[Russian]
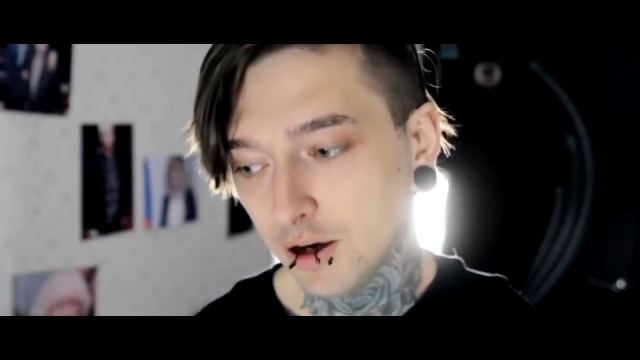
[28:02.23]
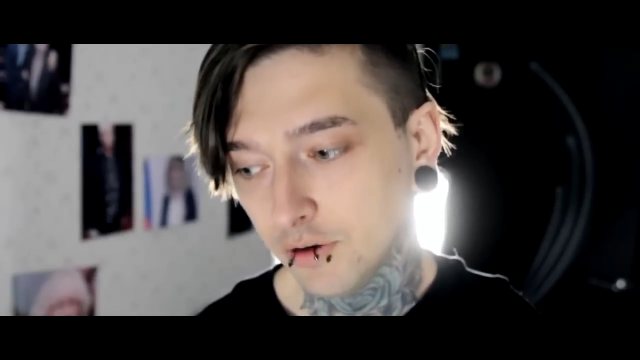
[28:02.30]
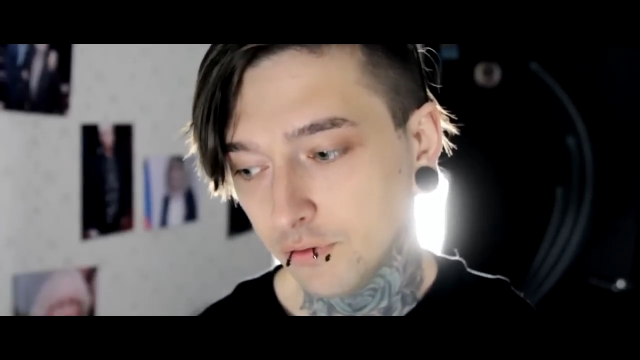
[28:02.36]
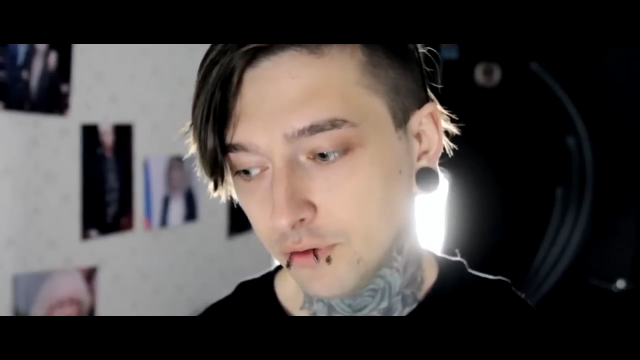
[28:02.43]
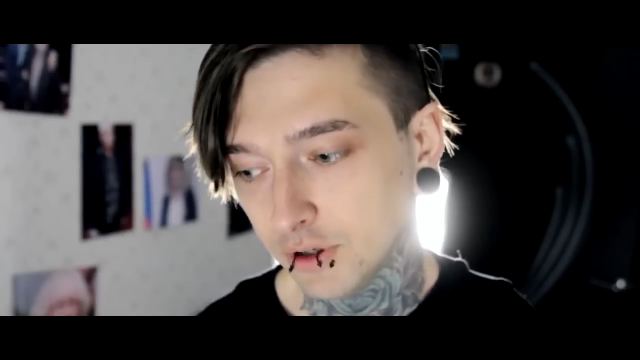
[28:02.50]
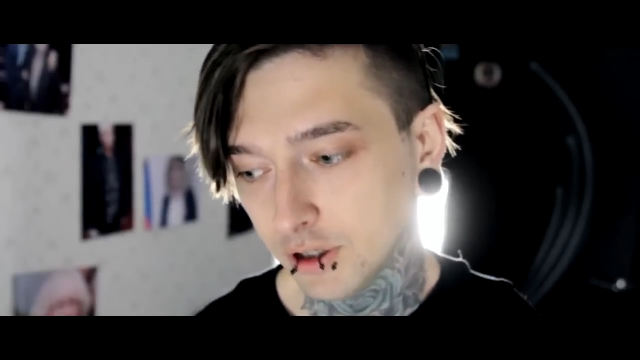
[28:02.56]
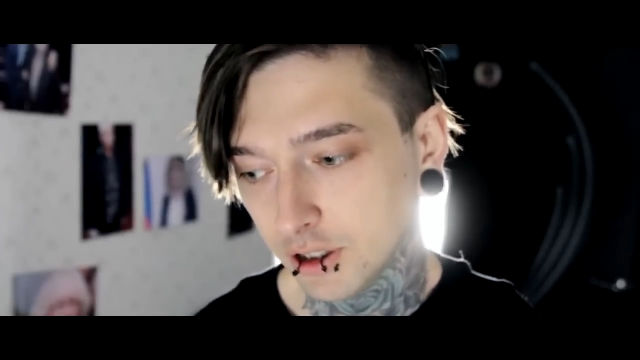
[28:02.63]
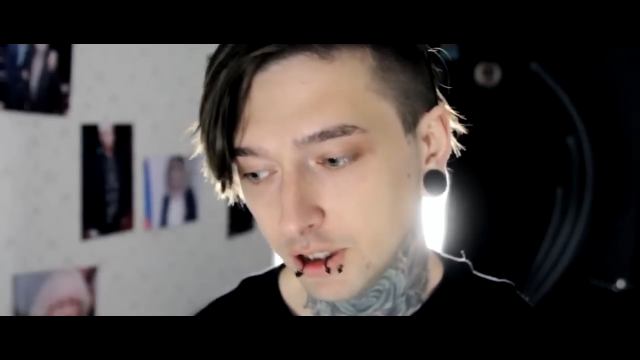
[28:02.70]

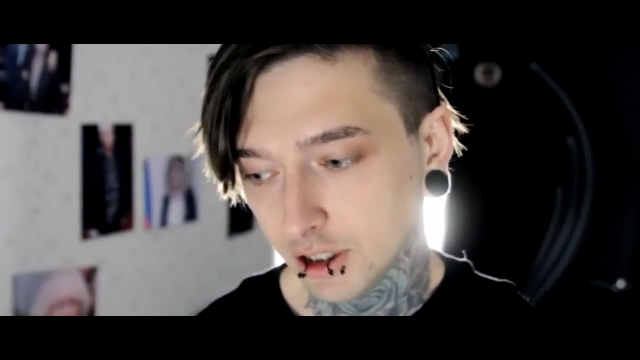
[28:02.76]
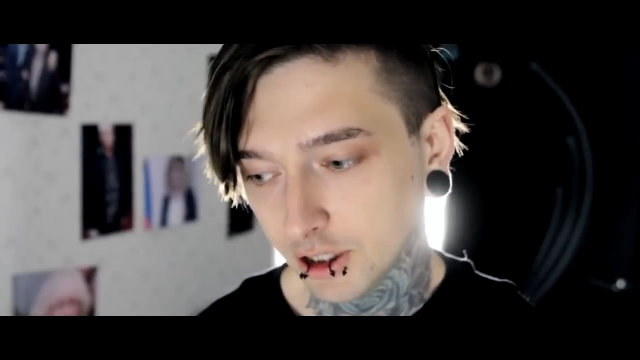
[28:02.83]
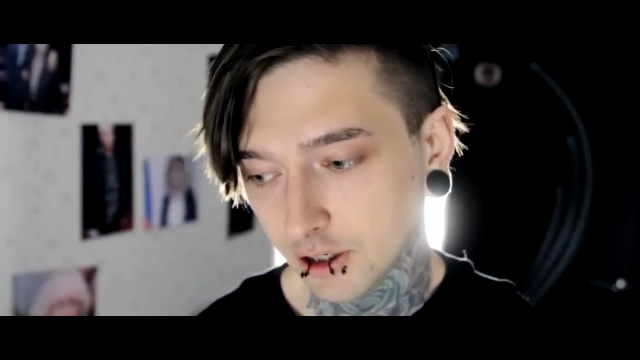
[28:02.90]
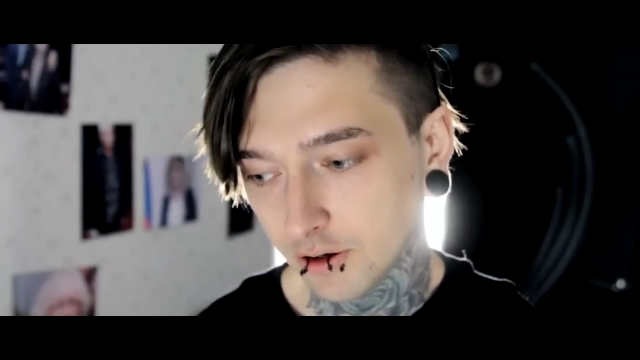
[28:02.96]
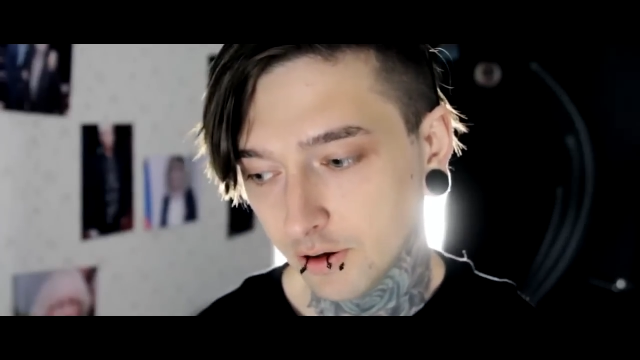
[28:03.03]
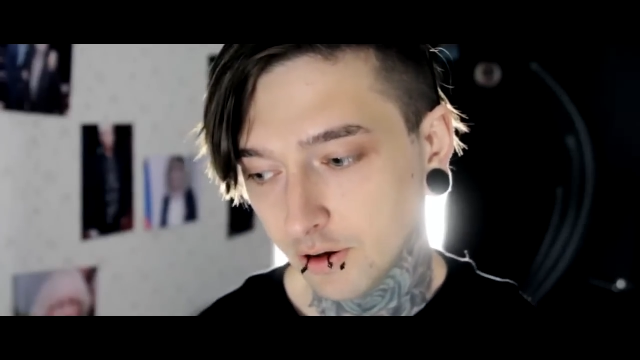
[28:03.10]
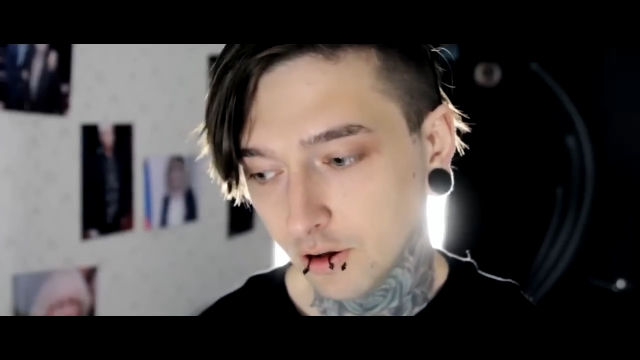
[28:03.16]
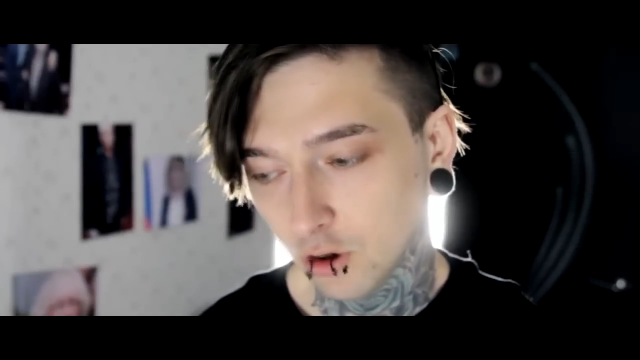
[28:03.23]

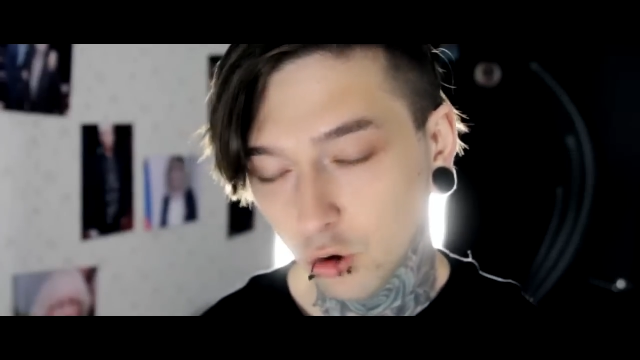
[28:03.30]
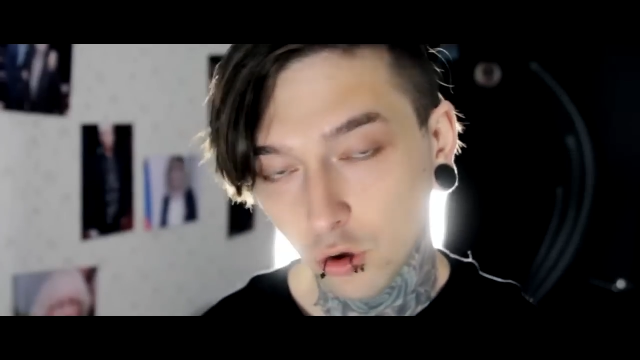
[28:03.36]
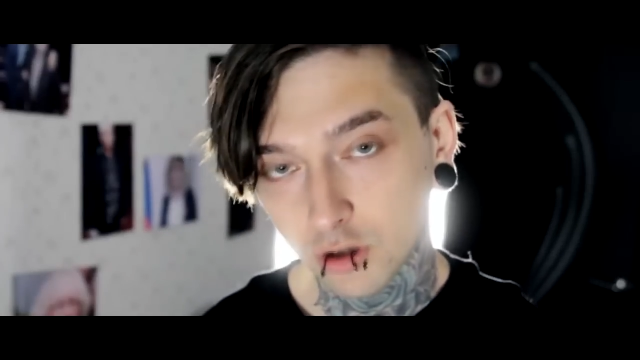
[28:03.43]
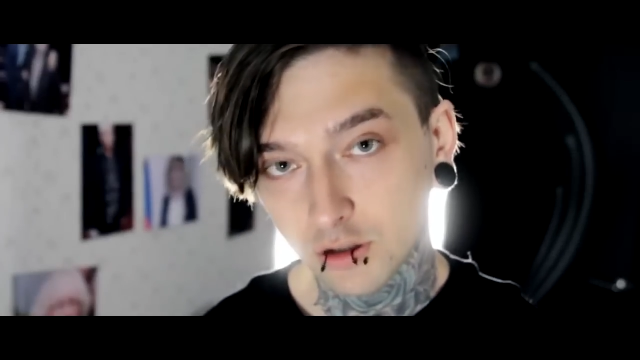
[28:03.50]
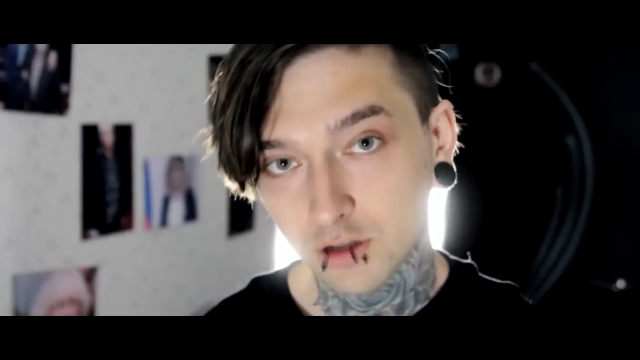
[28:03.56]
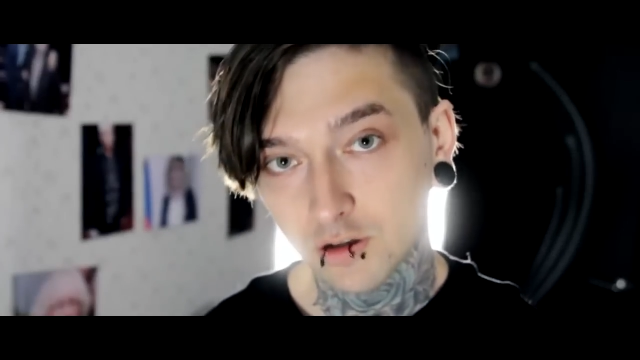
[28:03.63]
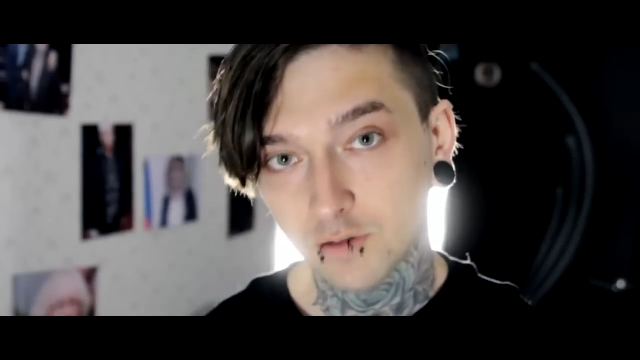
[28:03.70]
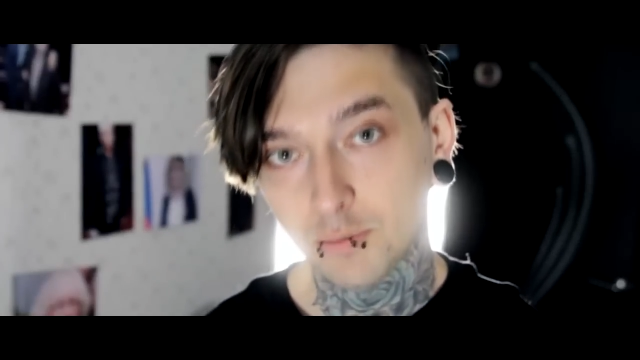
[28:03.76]
в
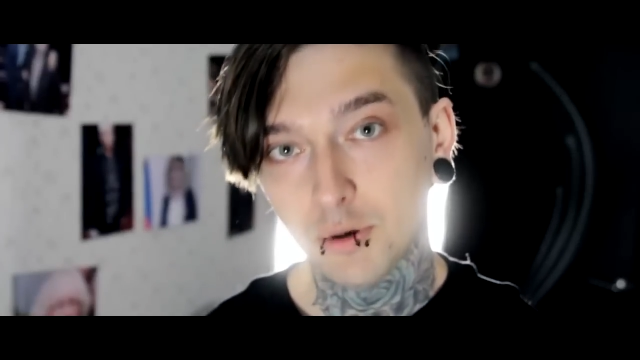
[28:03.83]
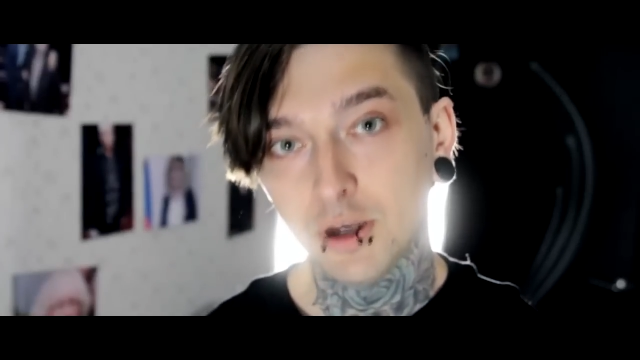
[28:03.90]
Лондон из